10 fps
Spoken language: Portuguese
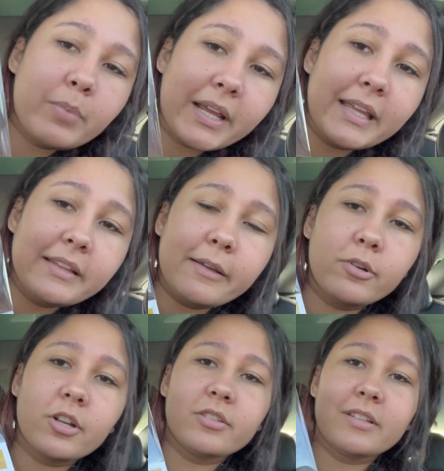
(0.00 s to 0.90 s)
Pra quem tem
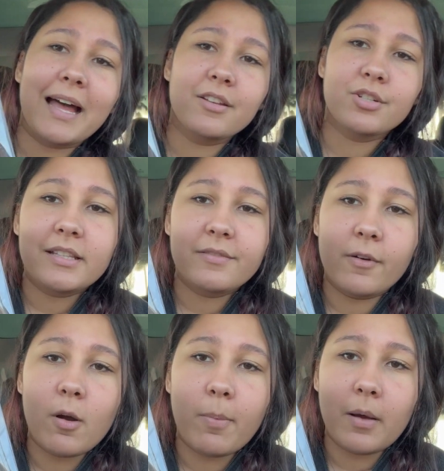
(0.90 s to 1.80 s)
curiosidade, esses
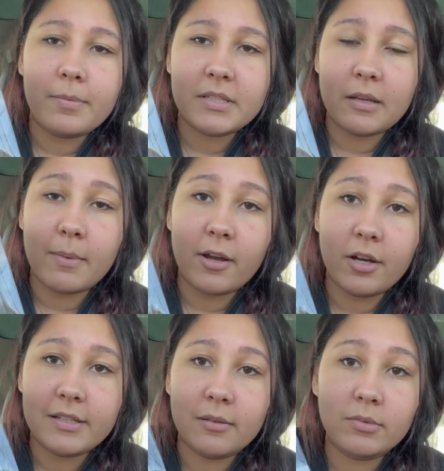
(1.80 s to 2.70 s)
Funko Pops que são
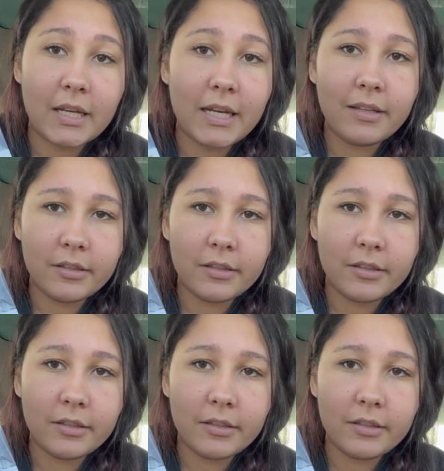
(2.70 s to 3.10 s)
maiores são 30